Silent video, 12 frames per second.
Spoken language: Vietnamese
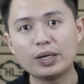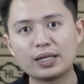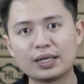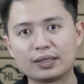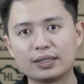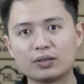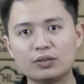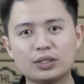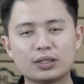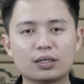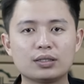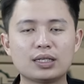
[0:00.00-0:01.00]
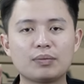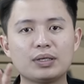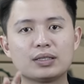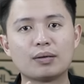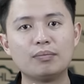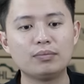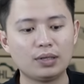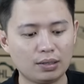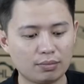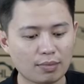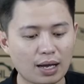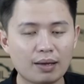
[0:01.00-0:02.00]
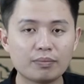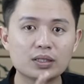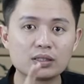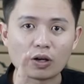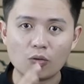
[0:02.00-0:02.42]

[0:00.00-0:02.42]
pin này thì nó chỉ cần trang bị tấm 35 x